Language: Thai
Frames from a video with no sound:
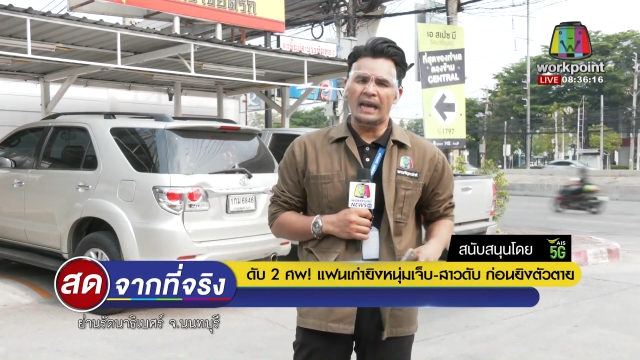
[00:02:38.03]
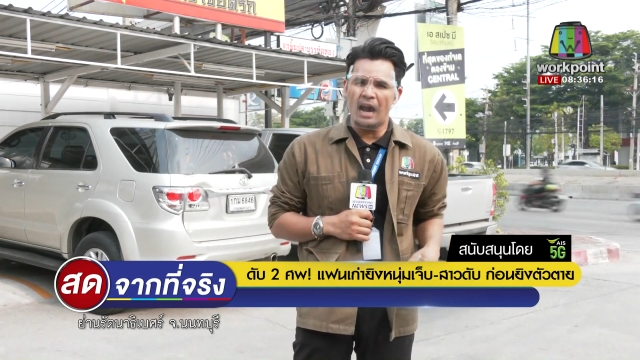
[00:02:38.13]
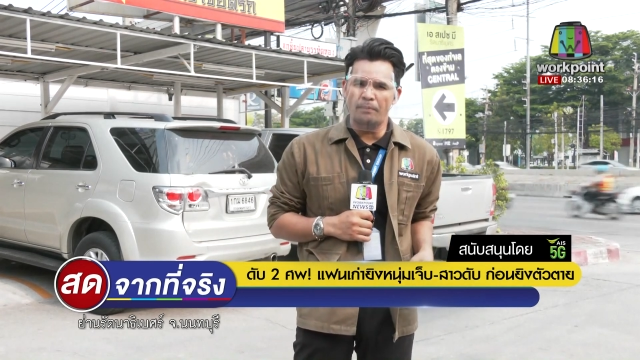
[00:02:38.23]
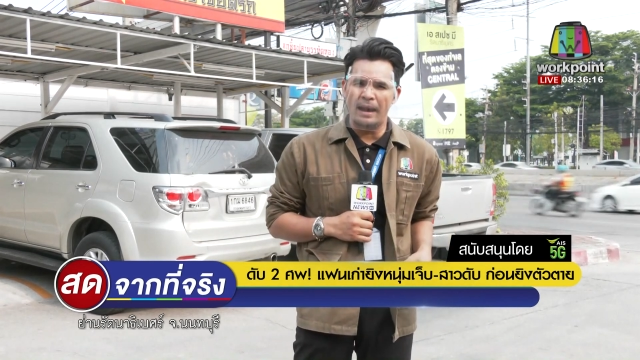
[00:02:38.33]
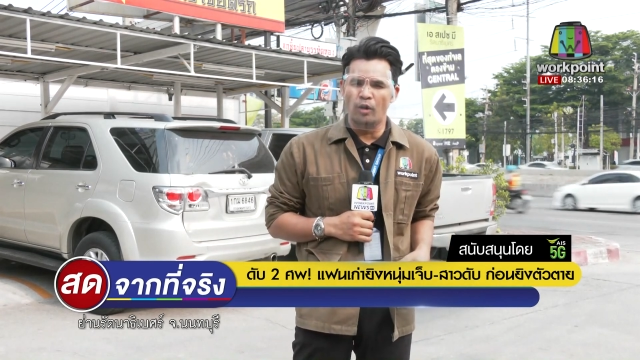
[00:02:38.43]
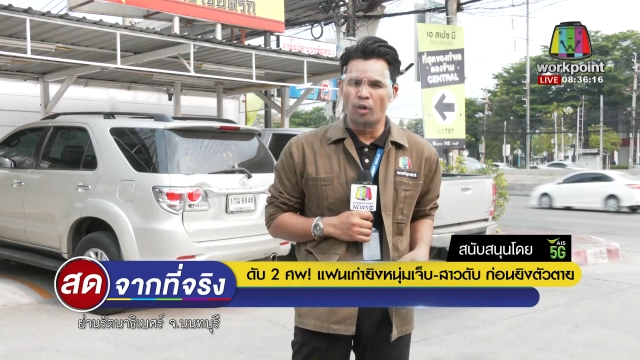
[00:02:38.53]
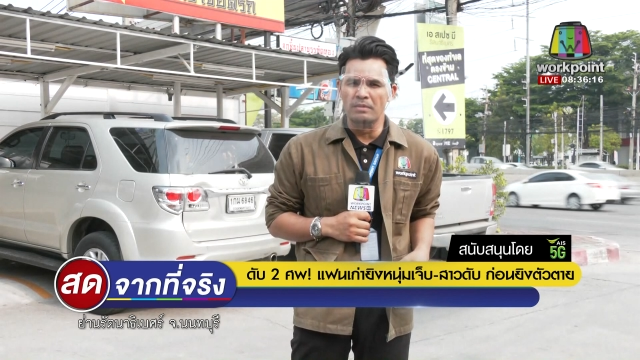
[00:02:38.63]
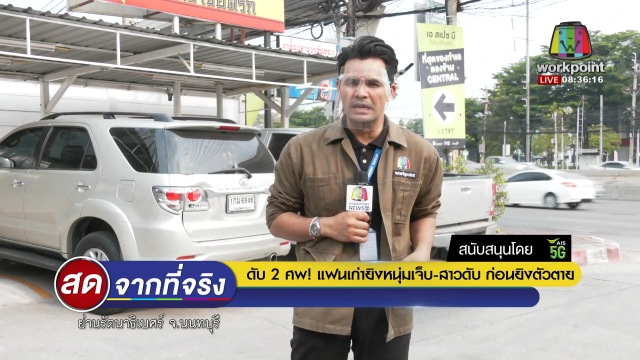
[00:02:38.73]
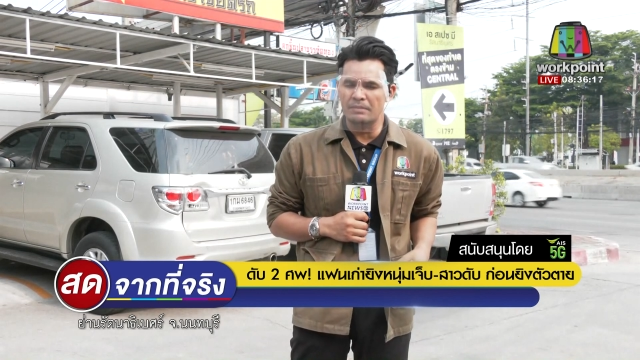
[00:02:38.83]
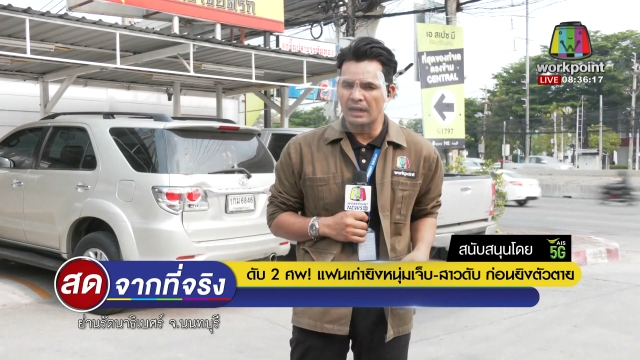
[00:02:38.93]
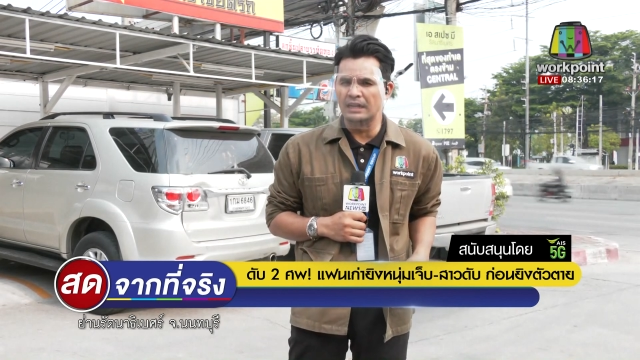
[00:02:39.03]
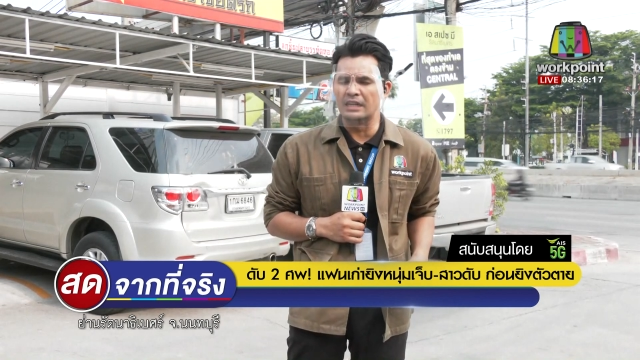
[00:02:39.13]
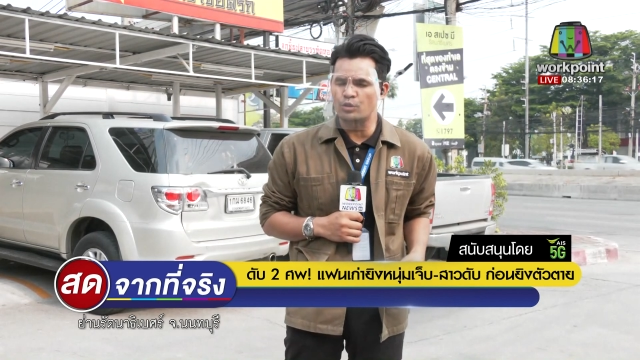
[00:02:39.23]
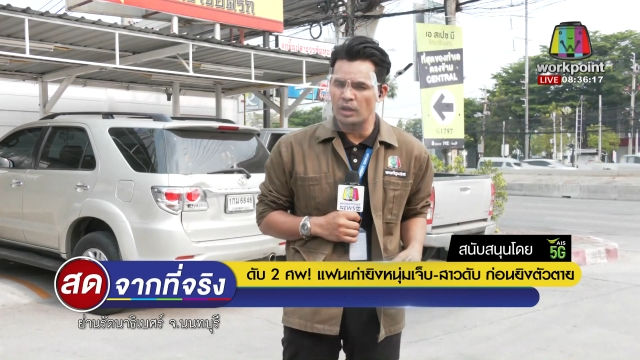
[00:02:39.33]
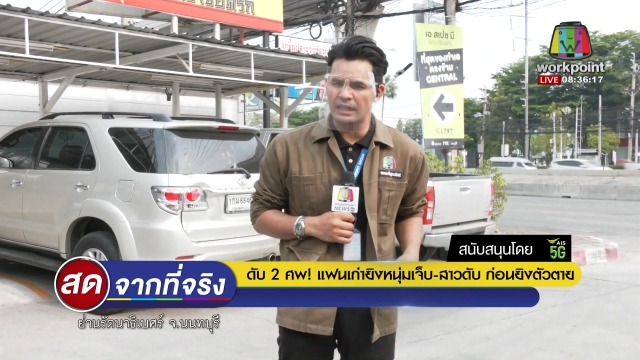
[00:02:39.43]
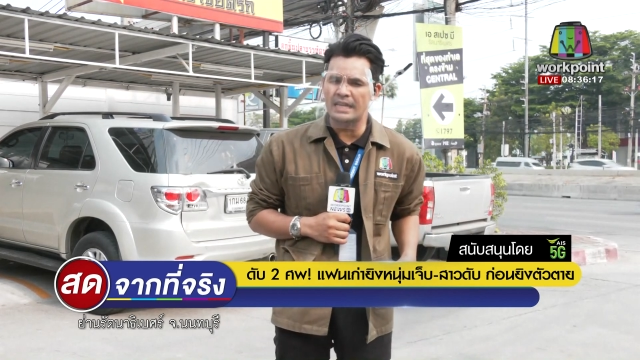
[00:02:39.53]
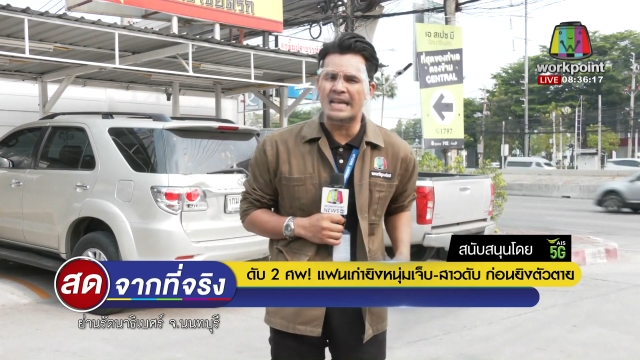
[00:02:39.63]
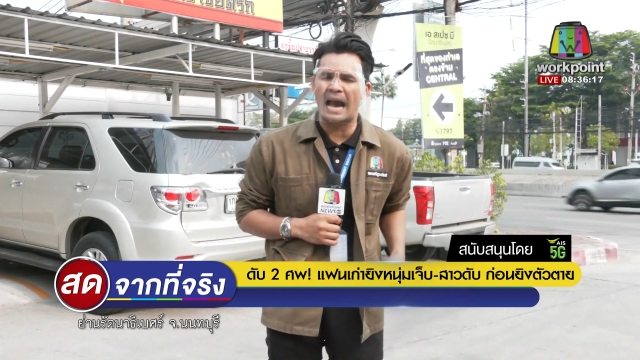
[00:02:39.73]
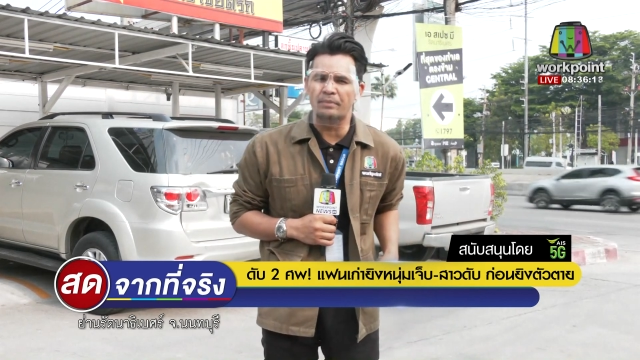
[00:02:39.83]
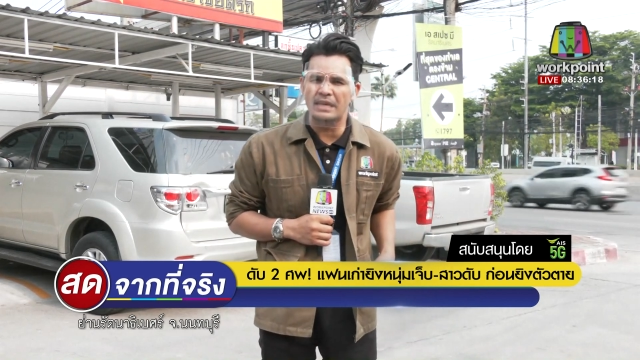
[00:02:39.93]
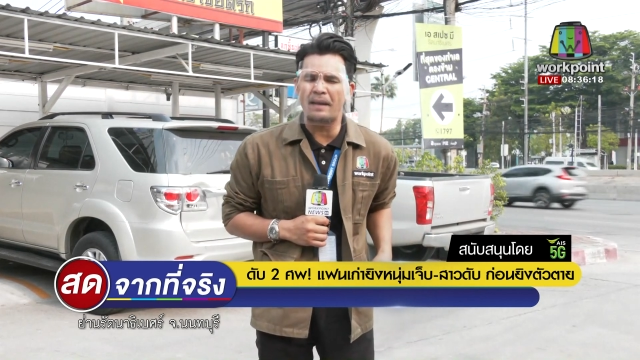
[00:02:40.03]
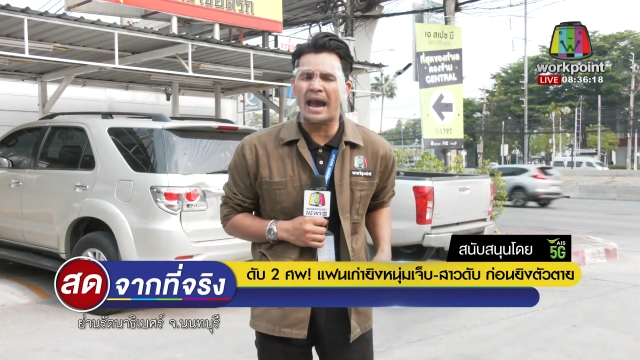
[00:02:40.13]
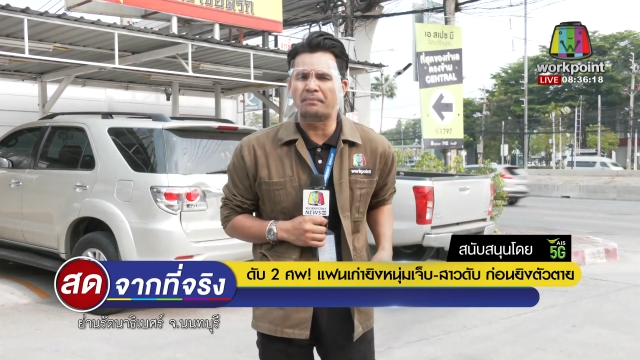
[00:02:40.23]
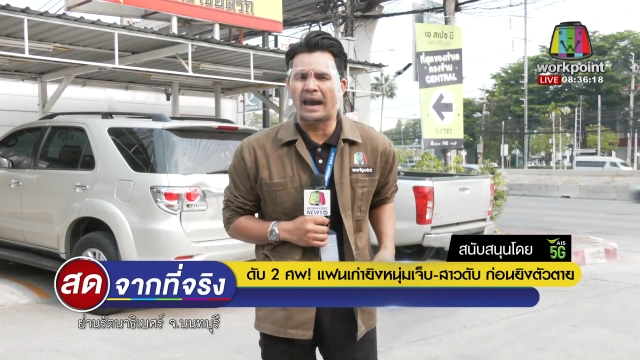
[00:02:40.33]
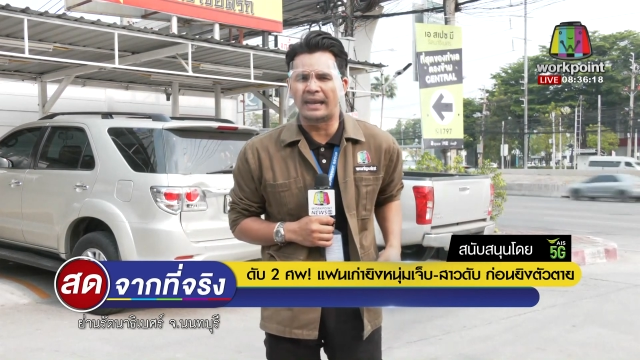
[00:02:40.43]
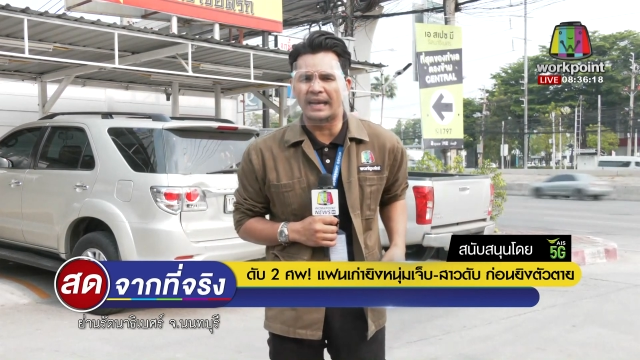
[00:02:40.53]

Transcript: เข้าไปลงมือเมื่อคืนช่วงตีสามที่ผ่านมา